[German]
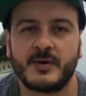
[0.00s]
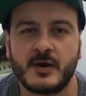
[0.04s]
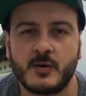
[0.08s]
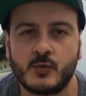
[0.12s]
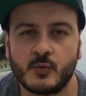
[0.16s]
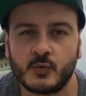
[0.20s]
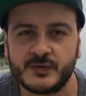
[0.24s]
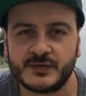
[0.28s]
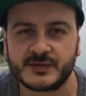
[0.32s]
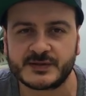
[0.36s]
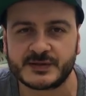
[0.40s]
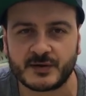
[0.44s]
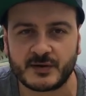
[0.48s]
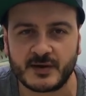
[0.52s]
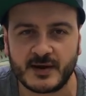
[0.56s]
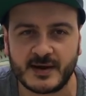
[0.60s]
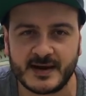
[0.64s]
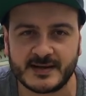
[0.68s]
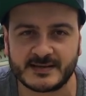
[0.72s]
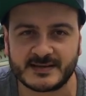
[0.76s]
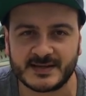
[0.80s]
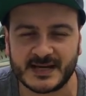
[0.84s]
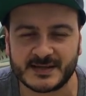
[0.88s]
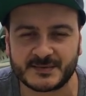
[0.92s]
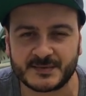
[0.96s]
bei uns soll
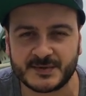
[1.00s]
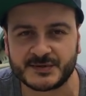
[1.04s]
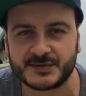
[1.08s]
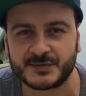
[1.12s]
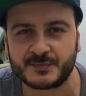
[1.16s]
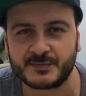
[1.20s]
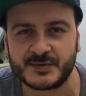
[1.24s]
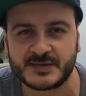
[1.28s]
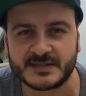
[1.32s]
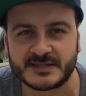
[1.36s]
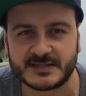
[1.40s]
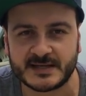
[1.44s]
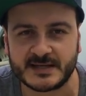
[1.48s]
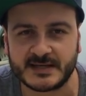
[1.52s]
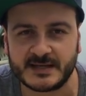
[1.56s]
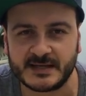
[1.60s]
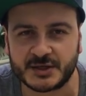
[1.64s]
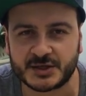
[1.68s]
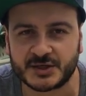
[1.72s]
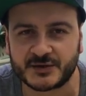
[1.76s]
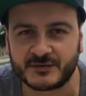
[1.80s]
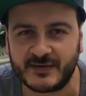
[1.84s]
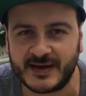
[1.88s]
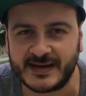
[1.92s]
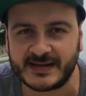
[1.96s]
er jetzt erstmal so ein bisschen
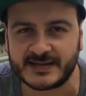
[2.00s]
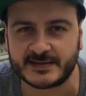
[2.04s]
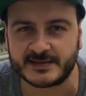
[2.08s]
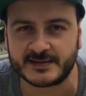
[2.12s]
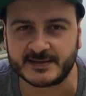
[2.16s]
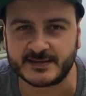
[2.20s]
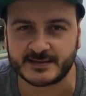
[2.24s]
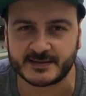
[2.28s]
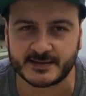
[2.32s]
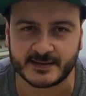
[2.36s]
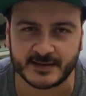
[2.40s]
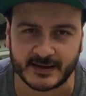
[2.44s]
die schwächelnde,